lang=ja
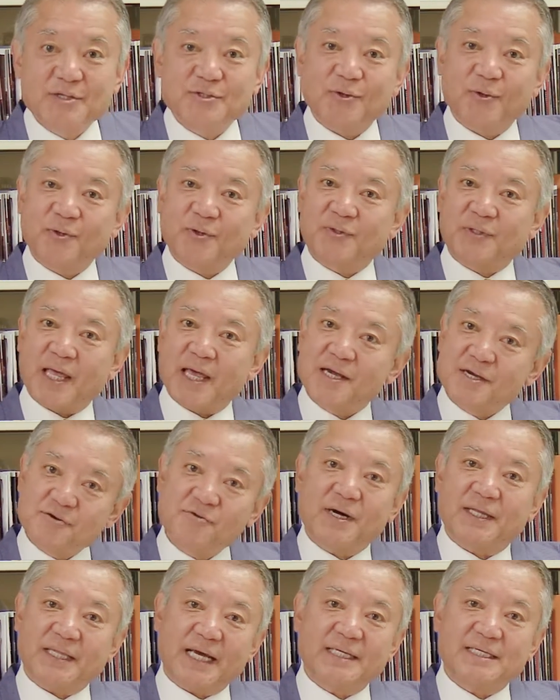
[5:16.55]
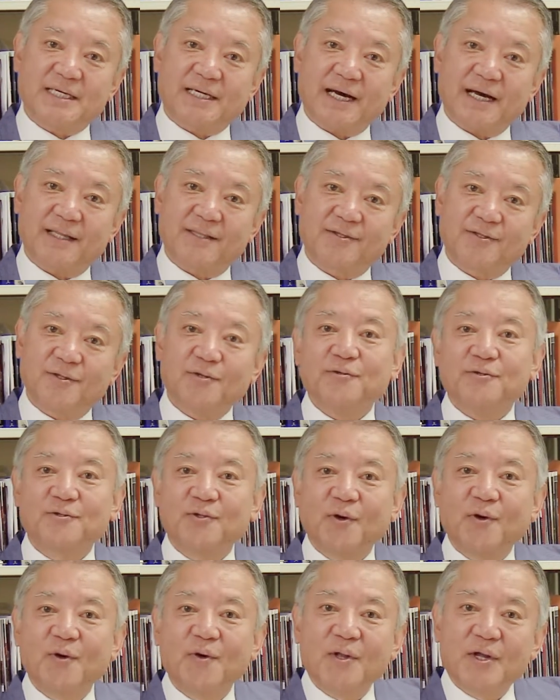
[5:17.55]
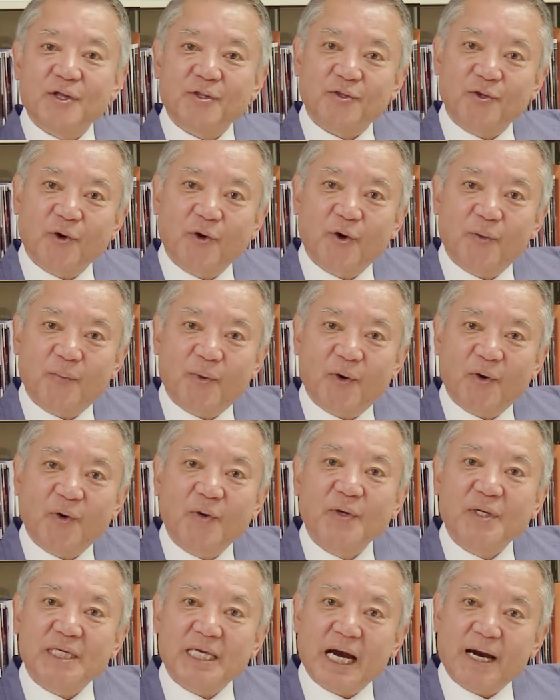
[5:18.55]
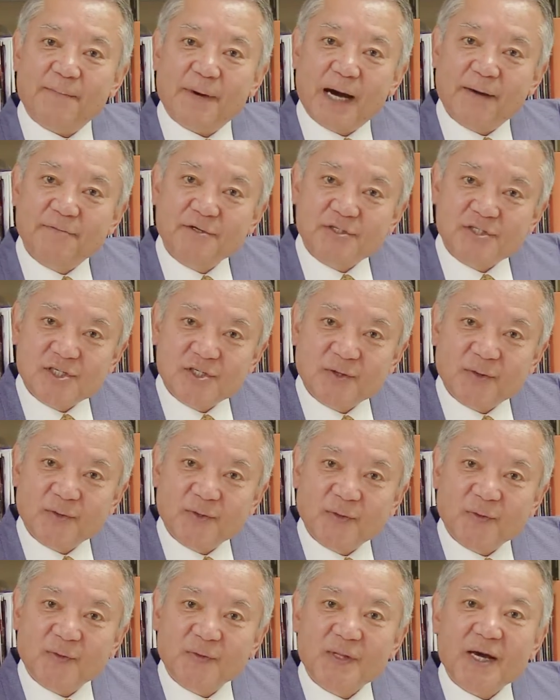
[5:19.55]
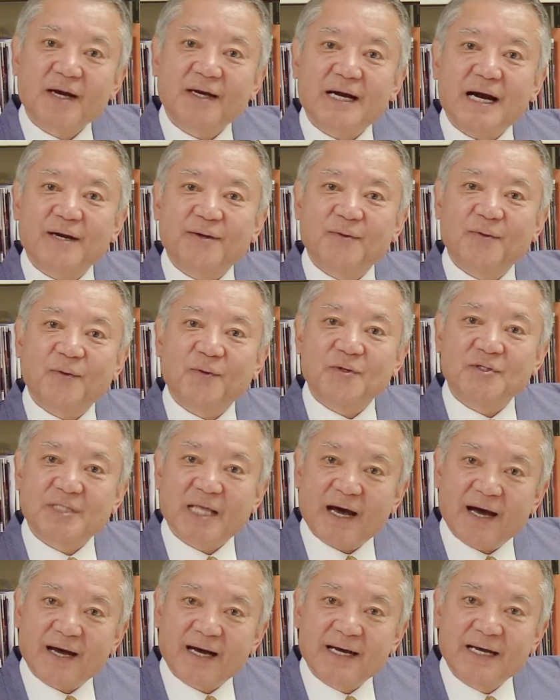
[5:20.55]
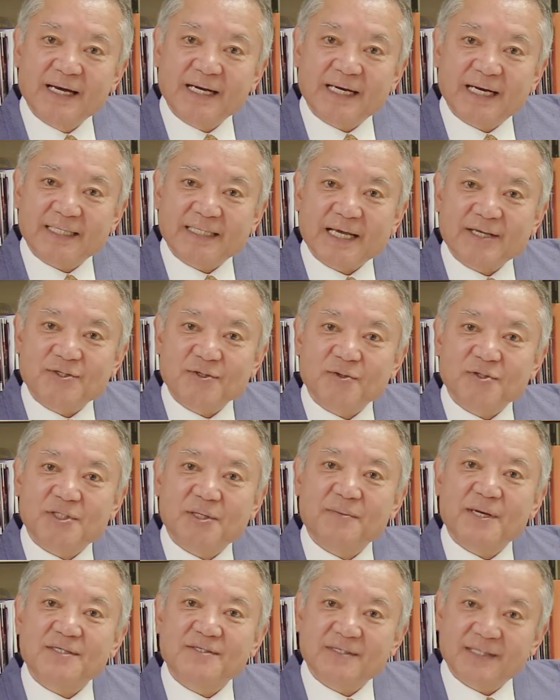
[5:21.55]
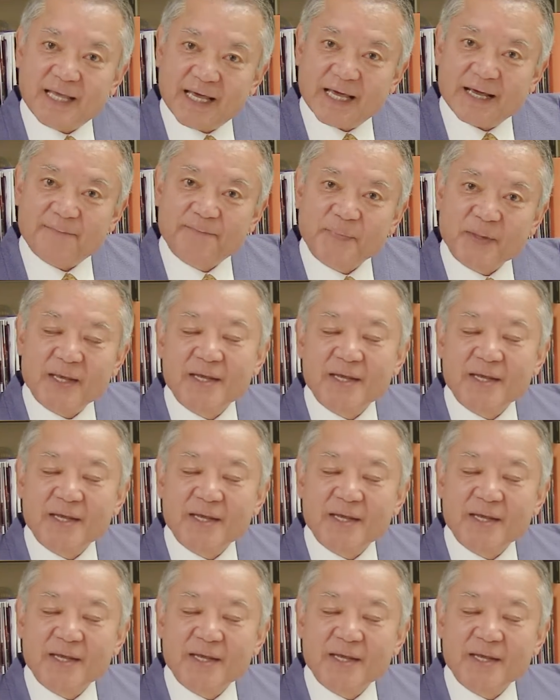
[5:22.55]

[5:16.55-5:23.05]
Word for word: その天狗は何かというとどうも山伏のような格好をした形をしてますね。